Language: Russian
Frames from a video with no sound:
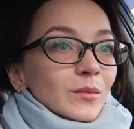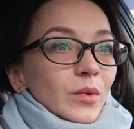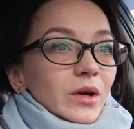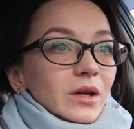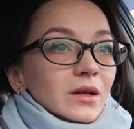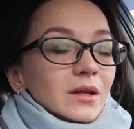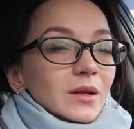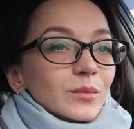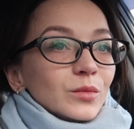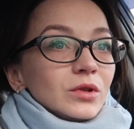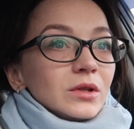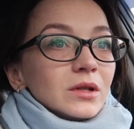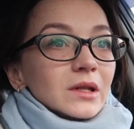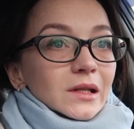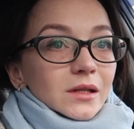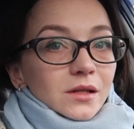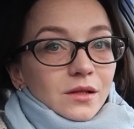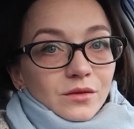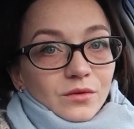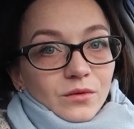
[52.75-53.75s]
поэтому не
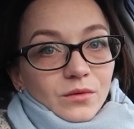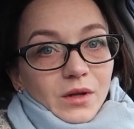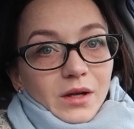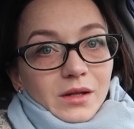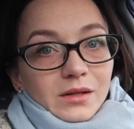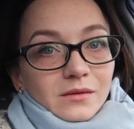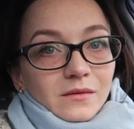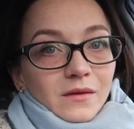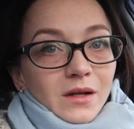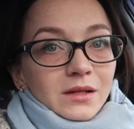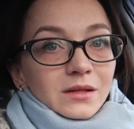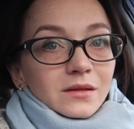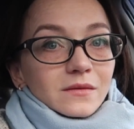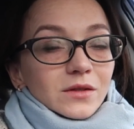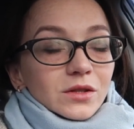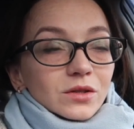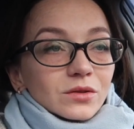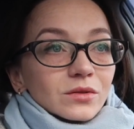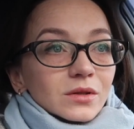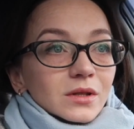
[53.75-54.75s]
рискнула одеваться
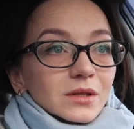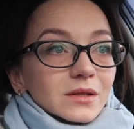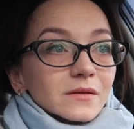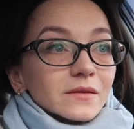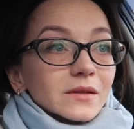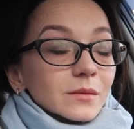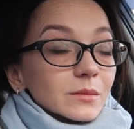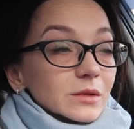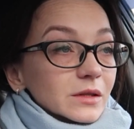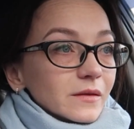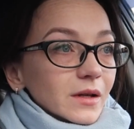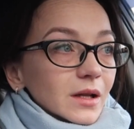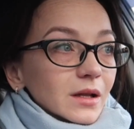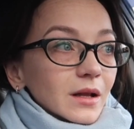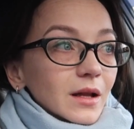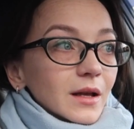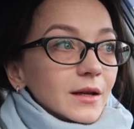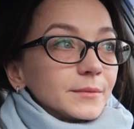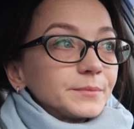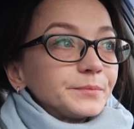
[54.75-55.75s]
во что-то совсем
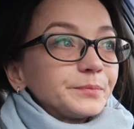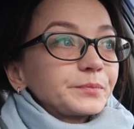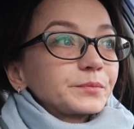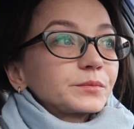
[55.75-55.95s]
светлое.